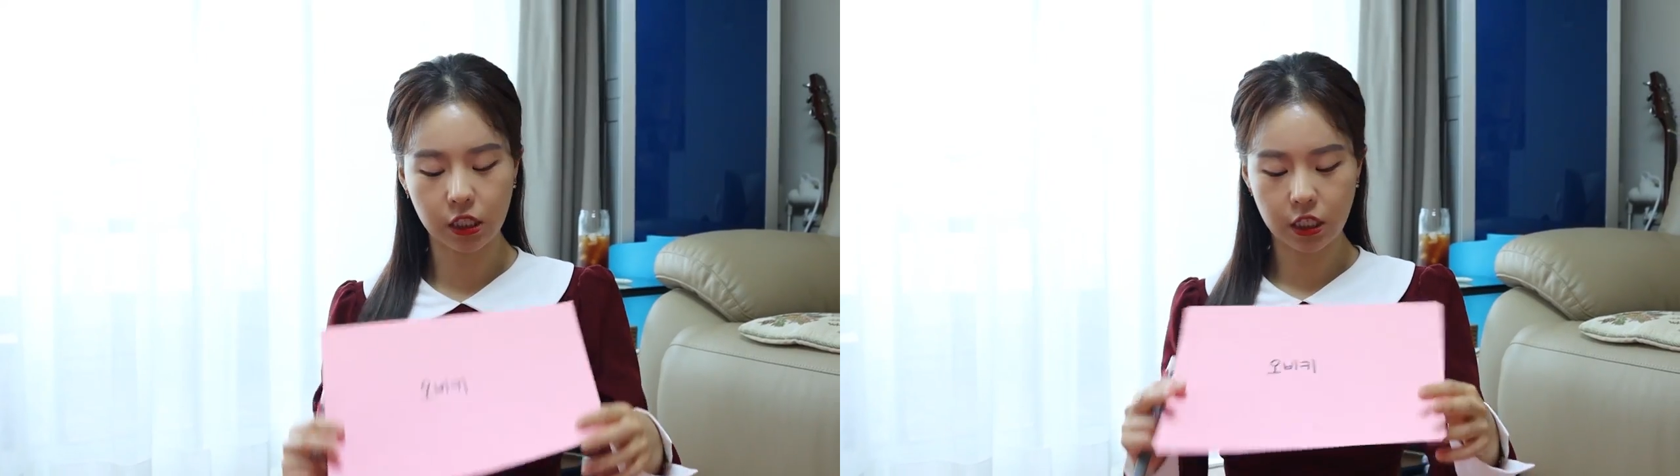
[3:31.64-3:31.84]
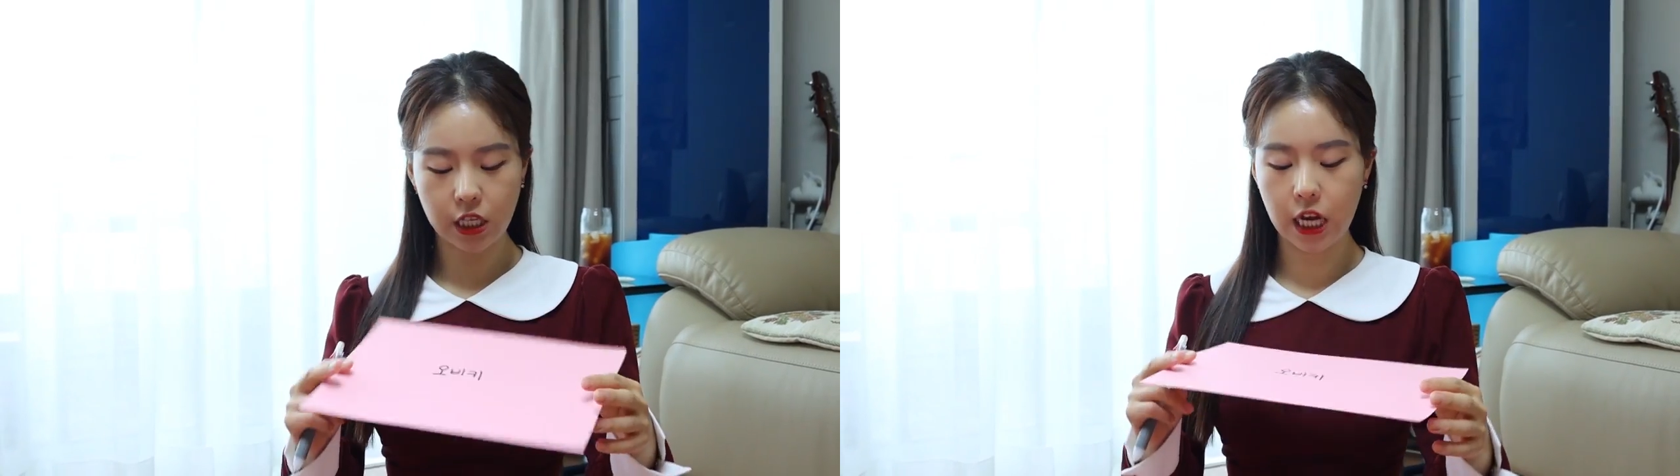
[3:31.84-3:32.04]

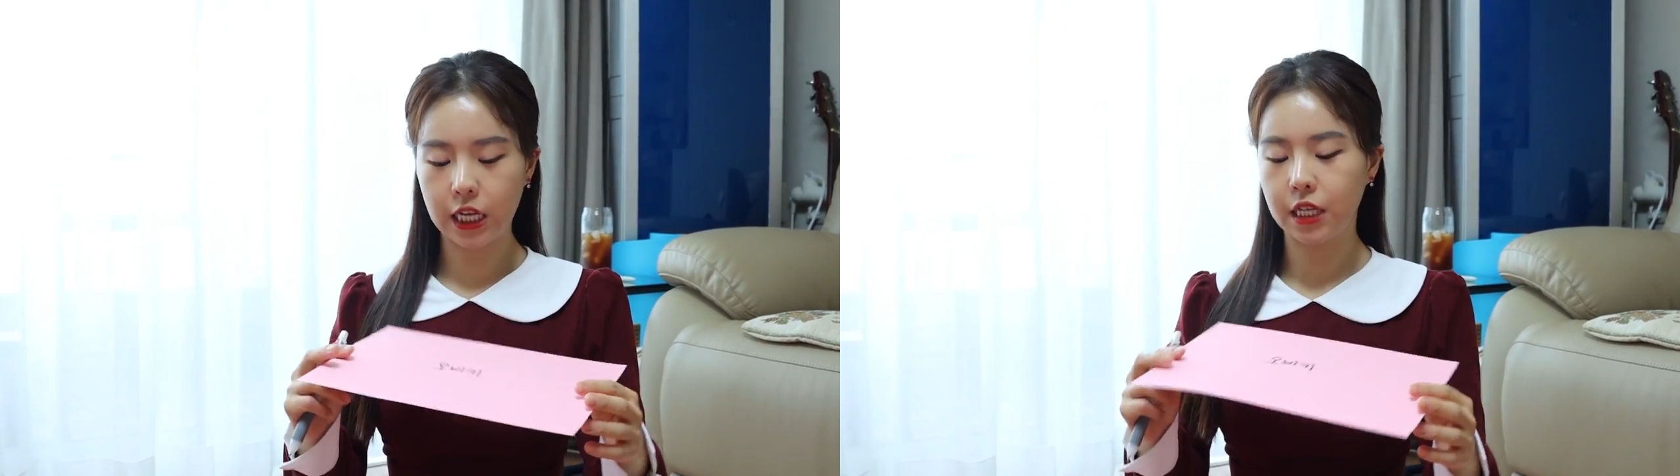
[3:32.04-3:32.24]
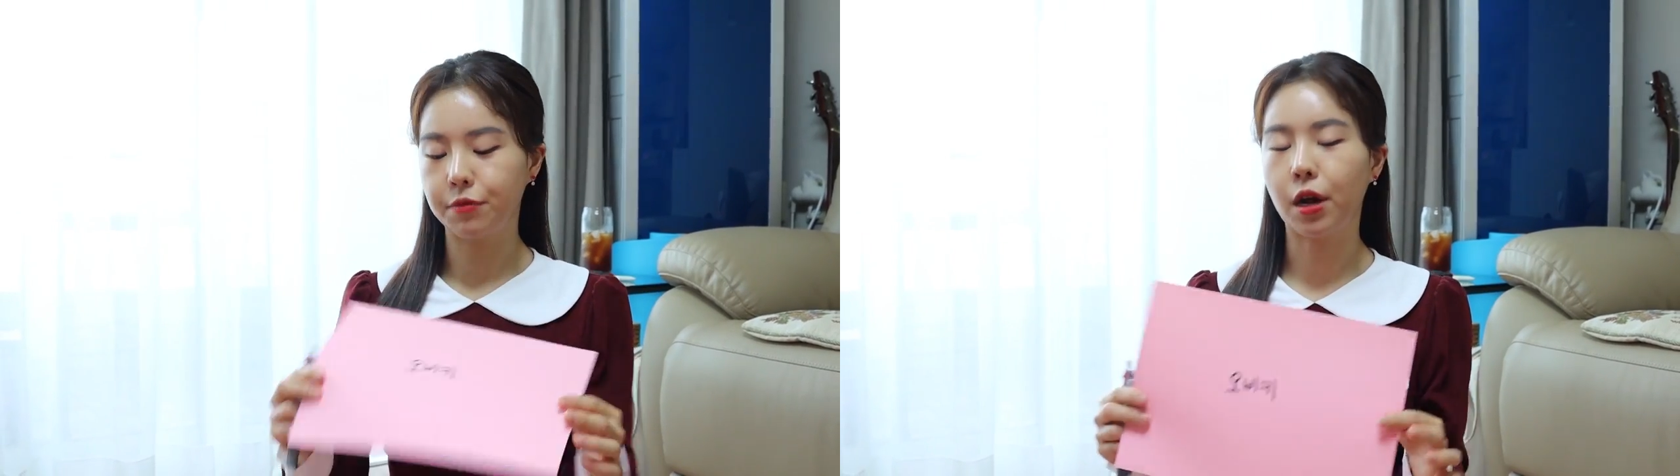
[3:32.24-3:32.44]
다들
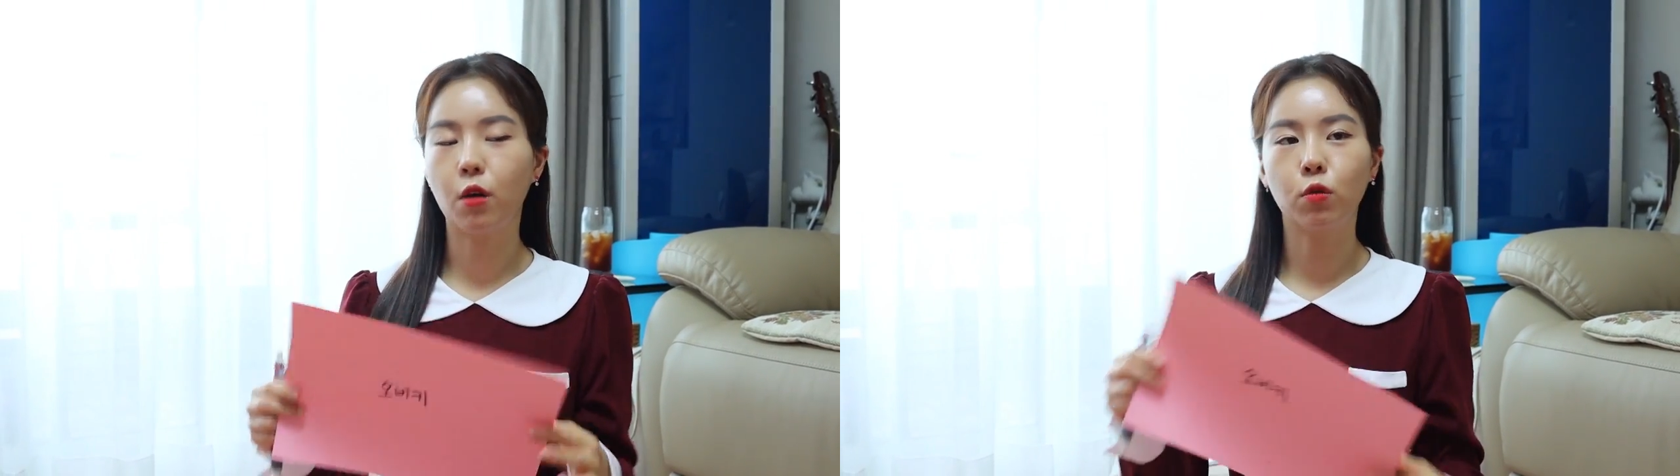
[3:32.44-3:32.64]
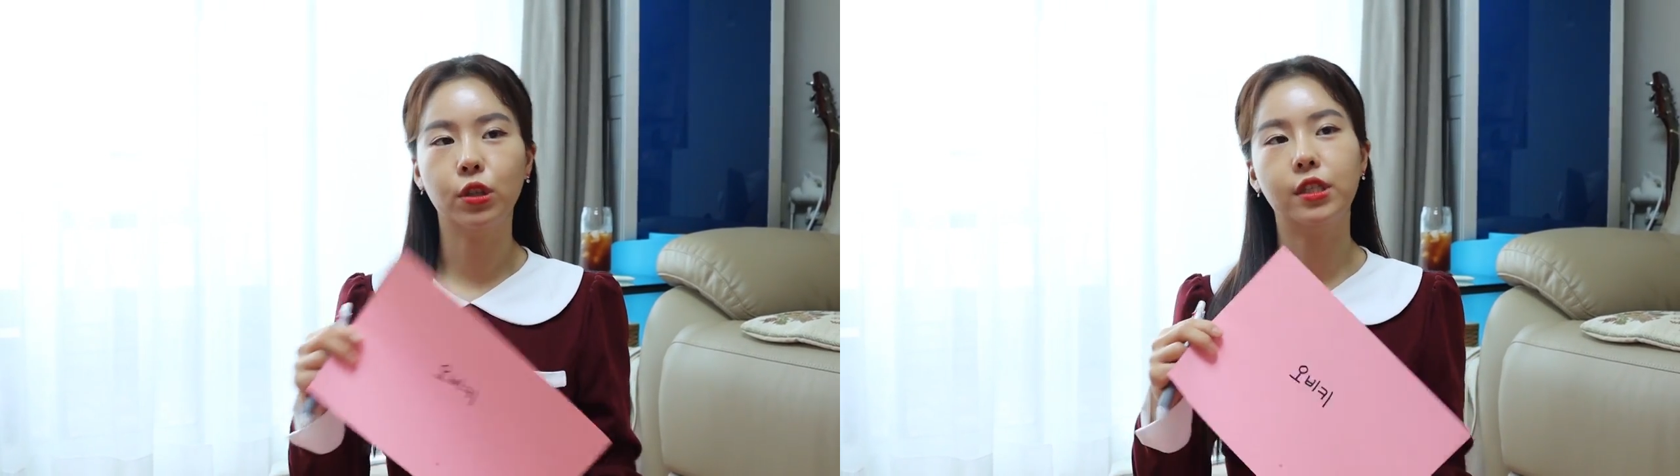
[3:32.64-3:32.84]
자기 이름
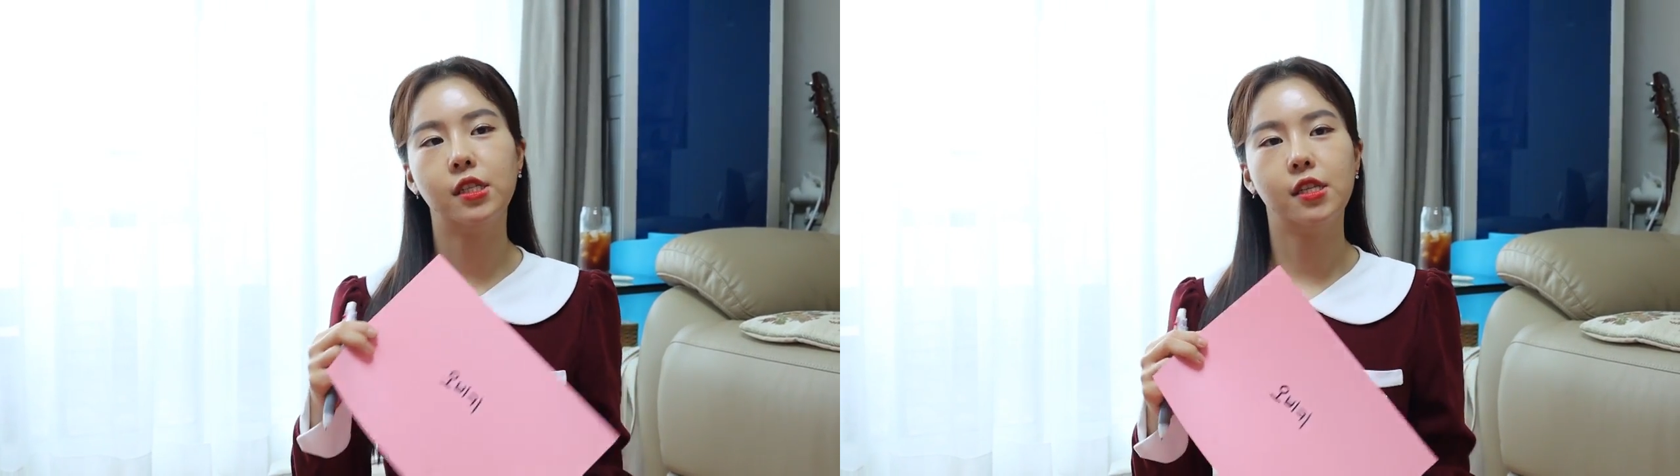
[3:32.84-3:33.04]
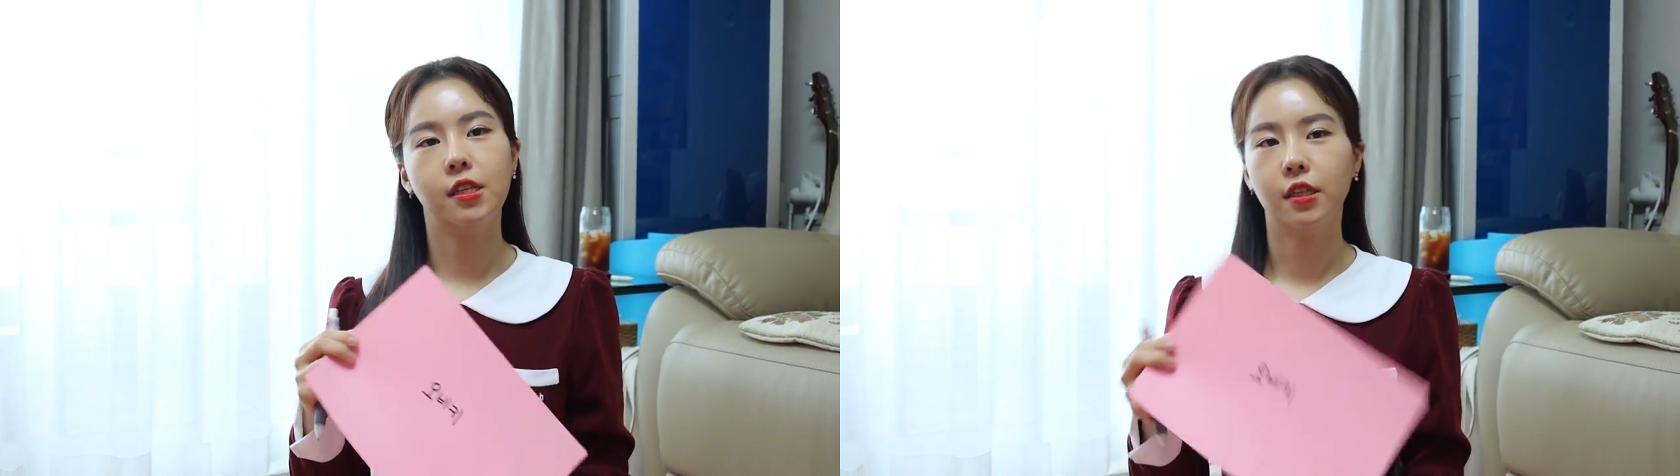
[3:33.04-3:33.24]
갖고
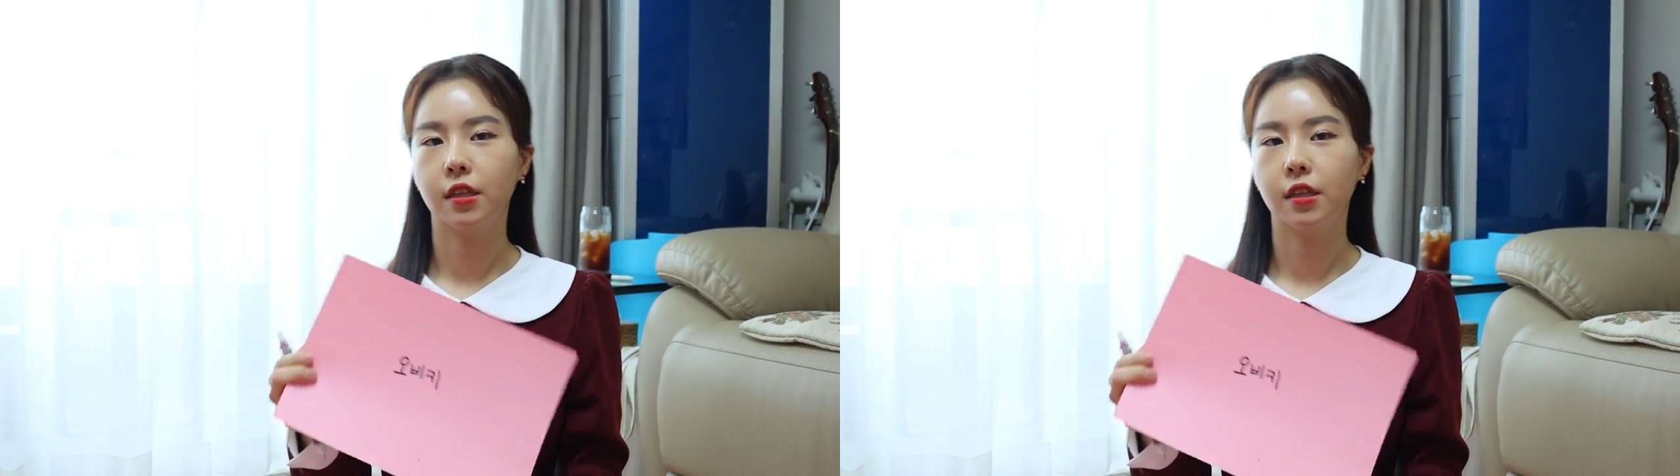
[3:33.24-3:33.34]
있지?